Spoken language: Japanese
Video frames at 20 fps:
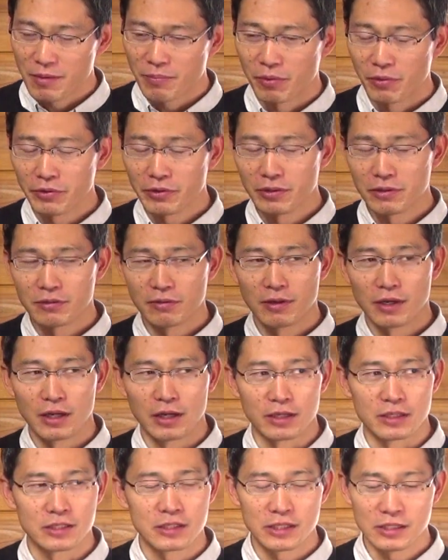ポイント
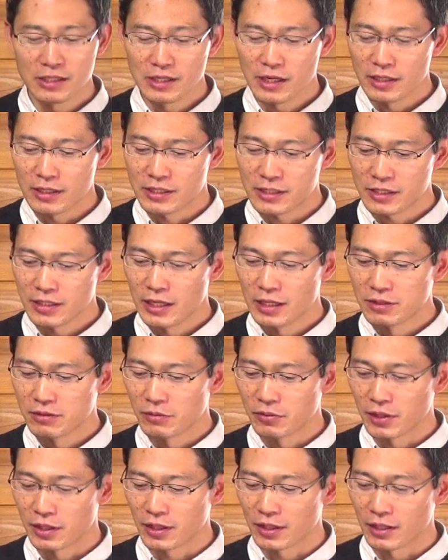は試練
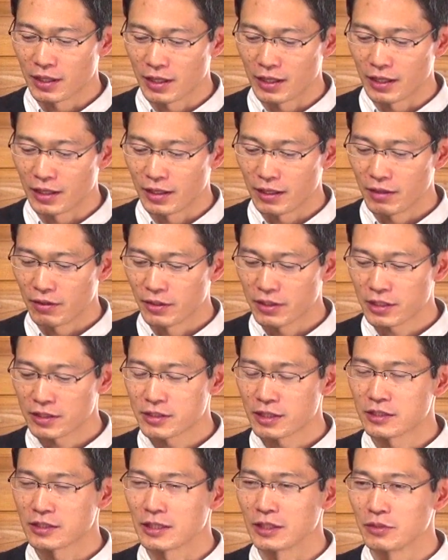の中で私
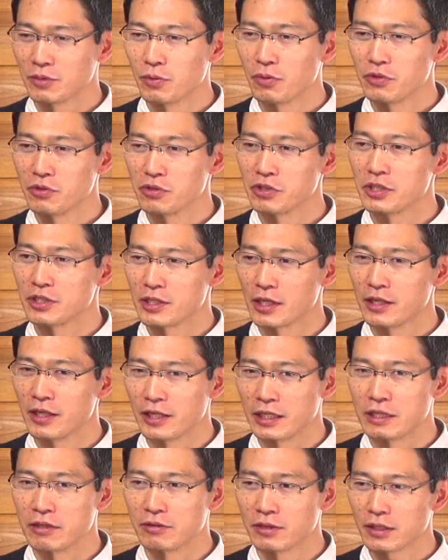たちがどういう姿勢で
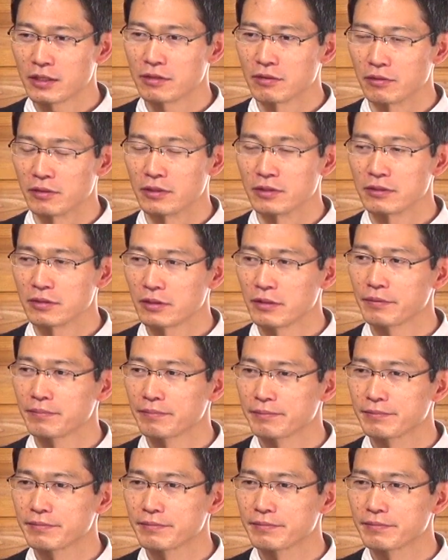生きるかっていうことですよね。